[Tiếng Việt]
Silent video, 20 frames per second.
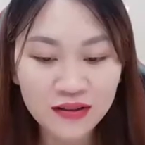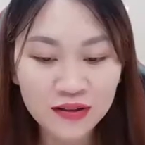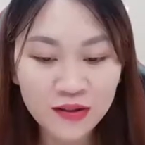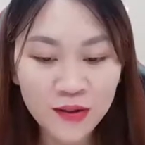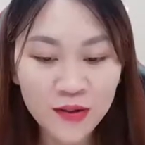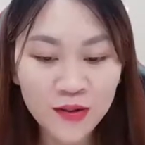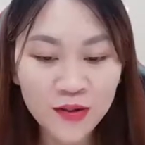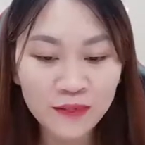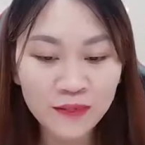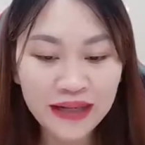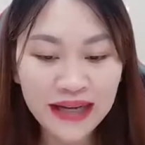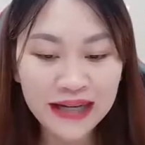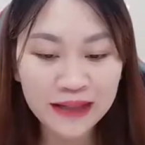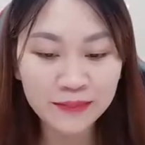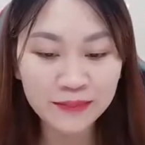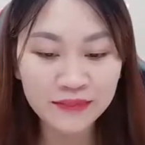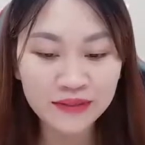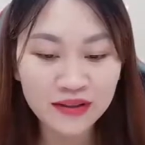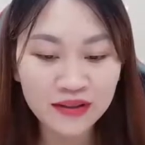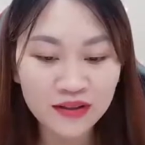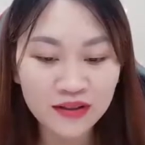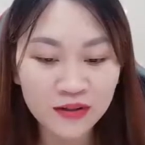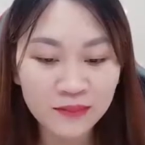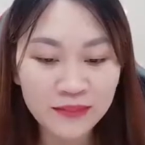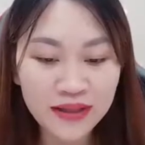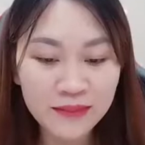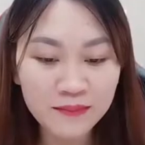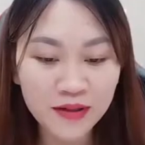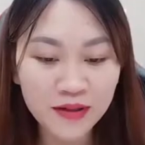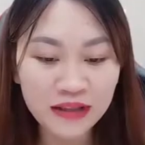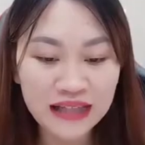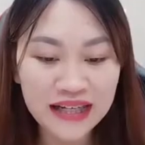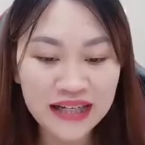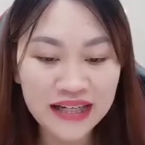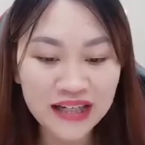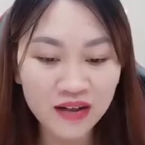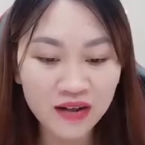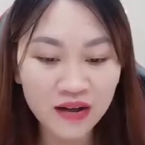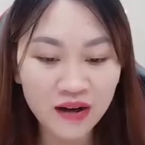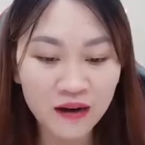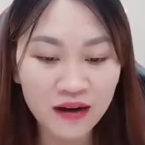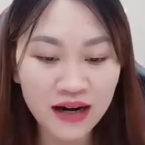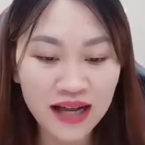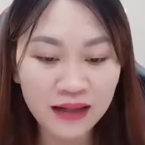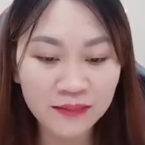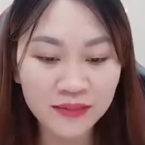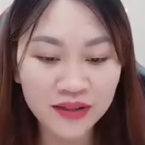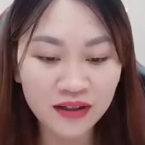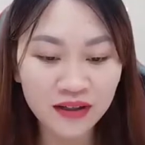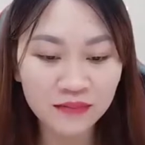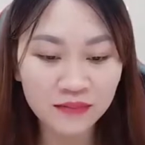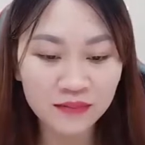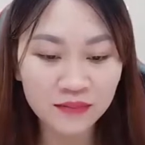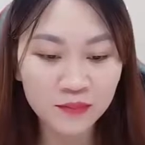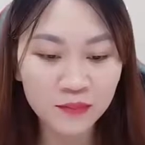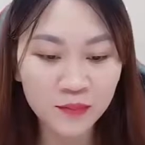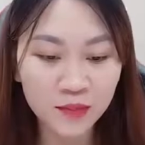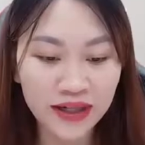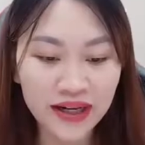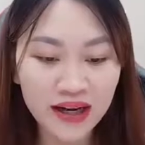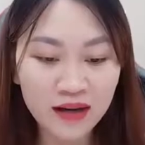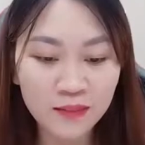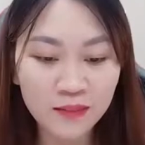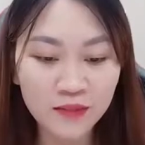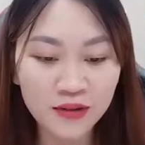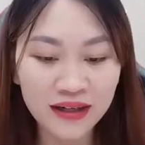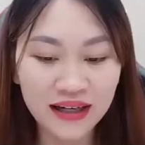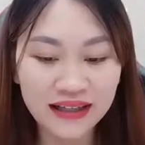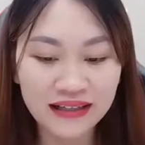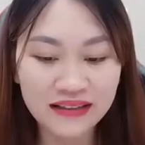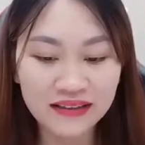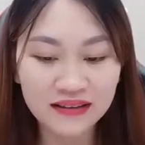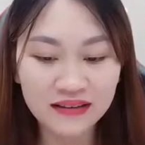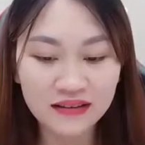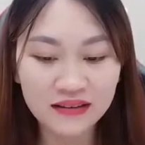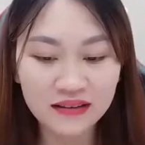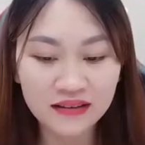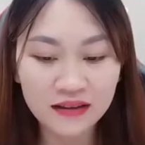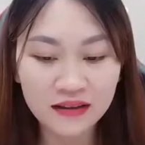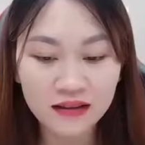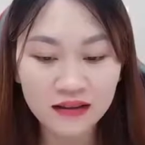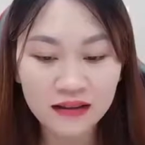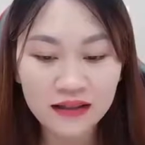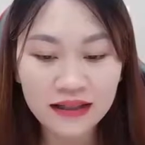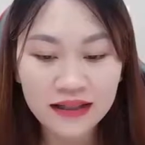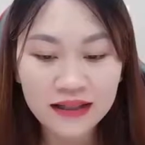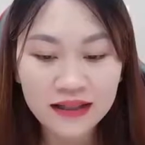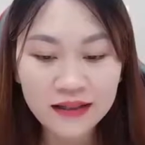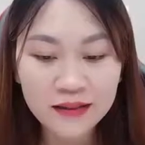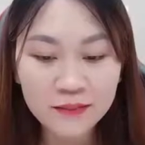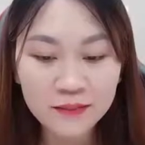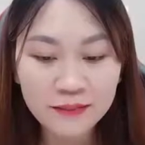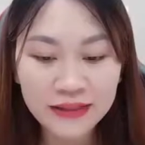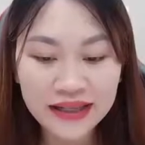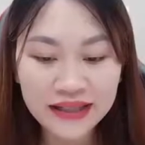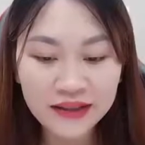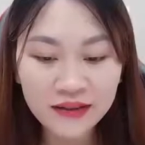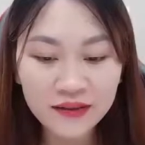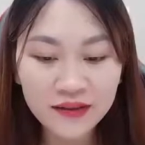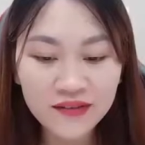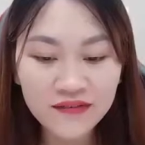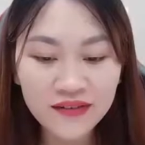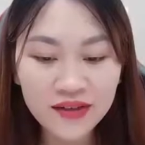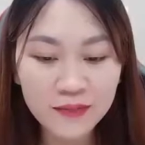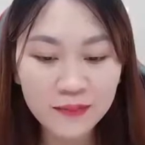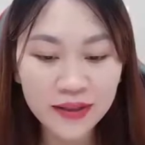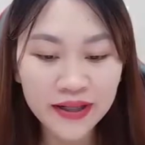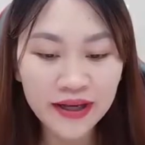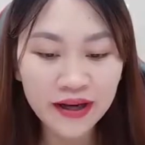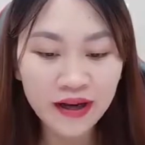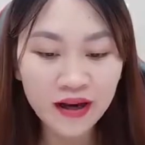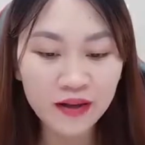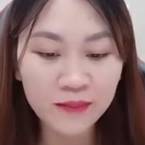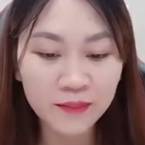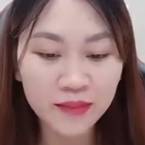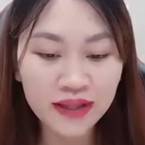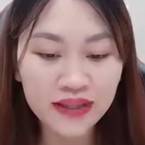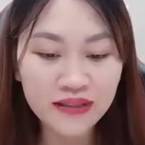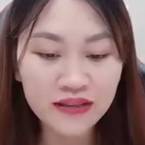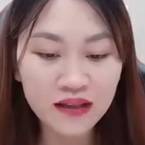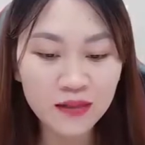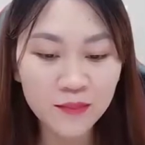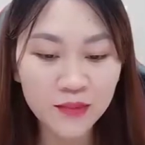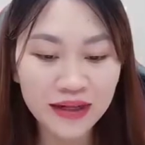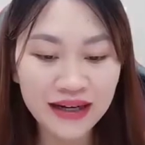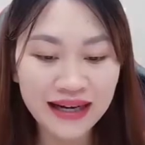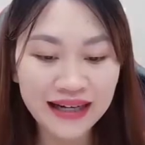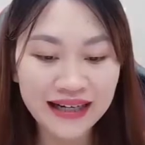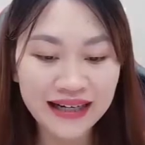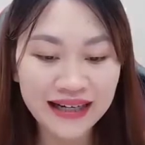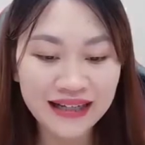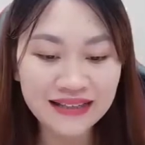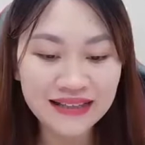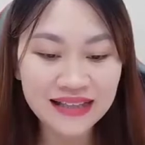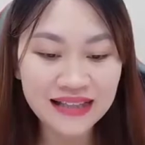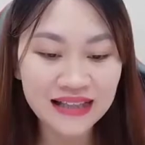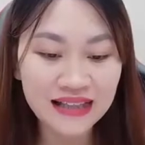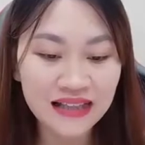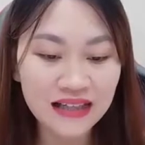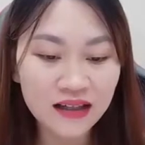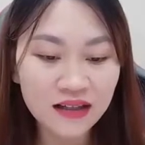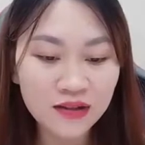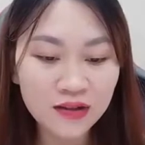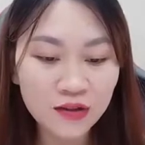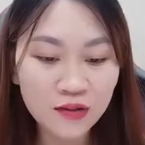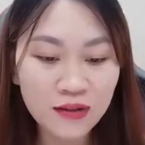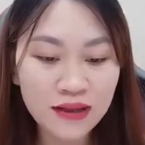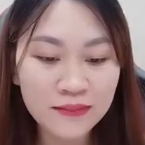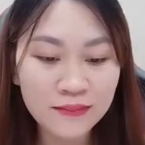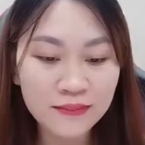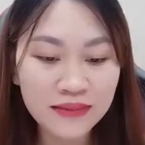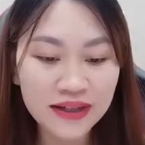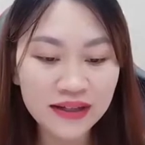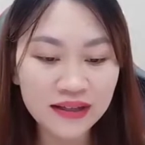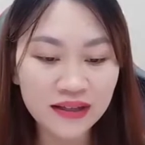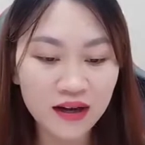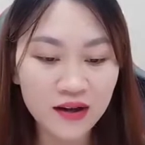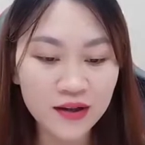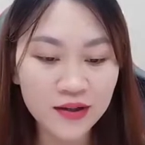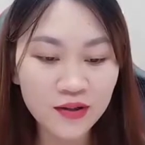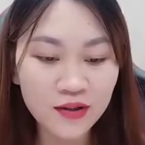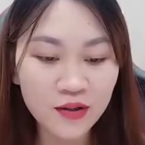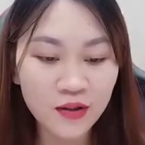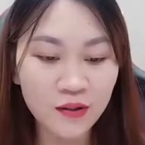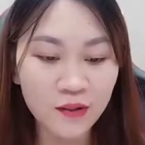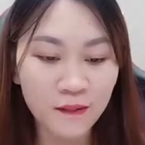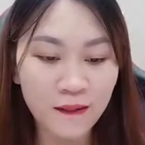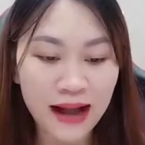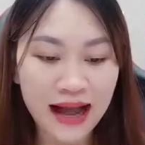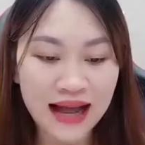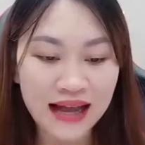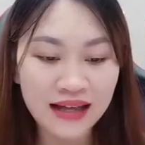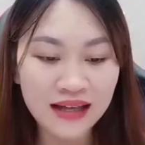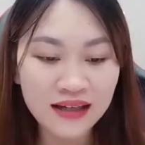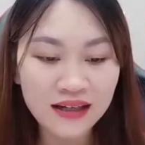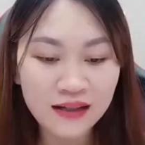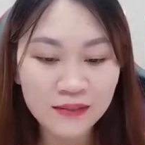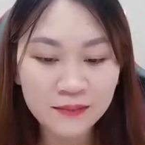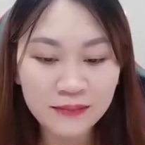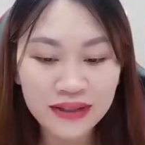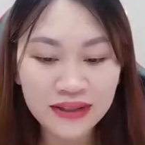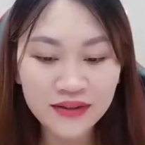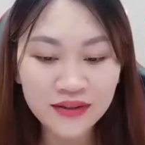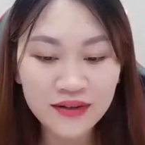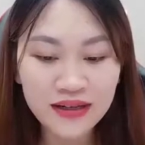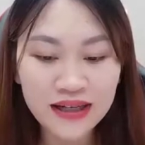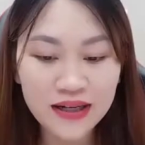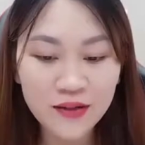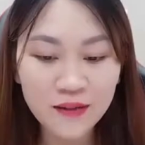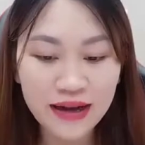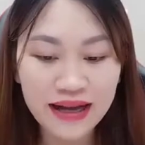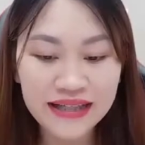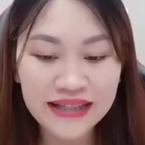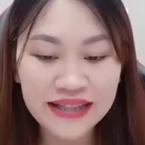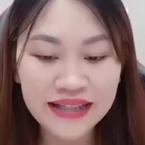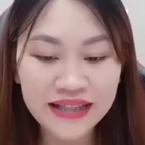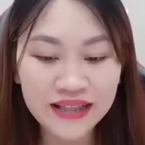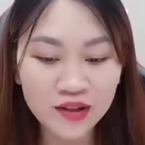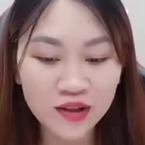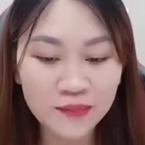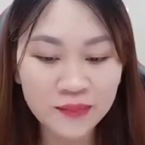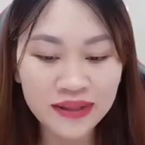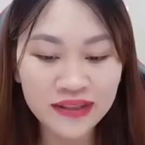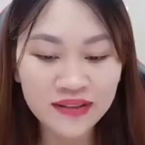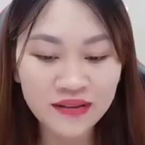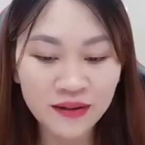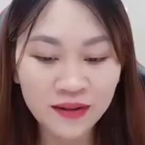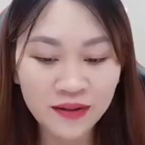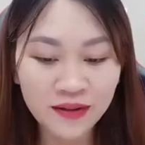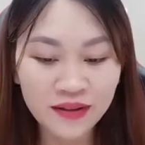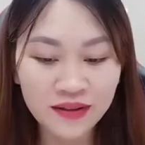Tôi cũng thèm, không biết món này có khó làm không, muốn học một lần. Mẹ tôi vừa mới hỏi bữa trưa muốn ăn cái gì, tôi luận miệng nói khổ quá, mẹ tôi liền hoài nghi tôi bị sốt.